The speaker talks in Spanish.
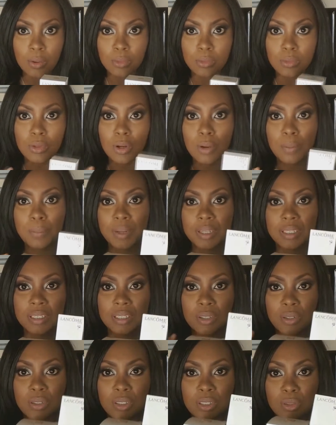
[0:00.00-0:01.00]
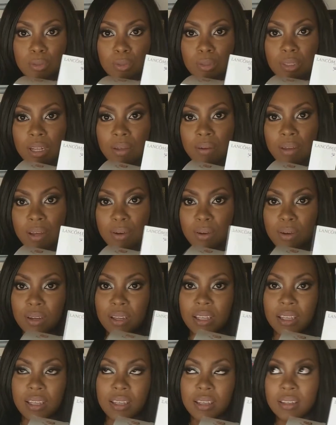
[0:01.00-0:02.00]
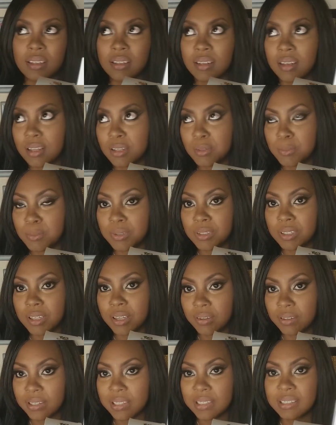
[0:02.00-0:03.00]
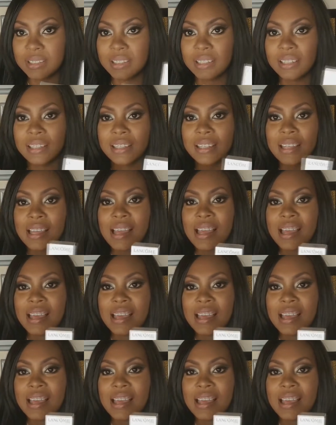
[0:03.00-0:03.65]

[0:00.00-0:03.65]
un compañero de su trabajo que la esposa vende.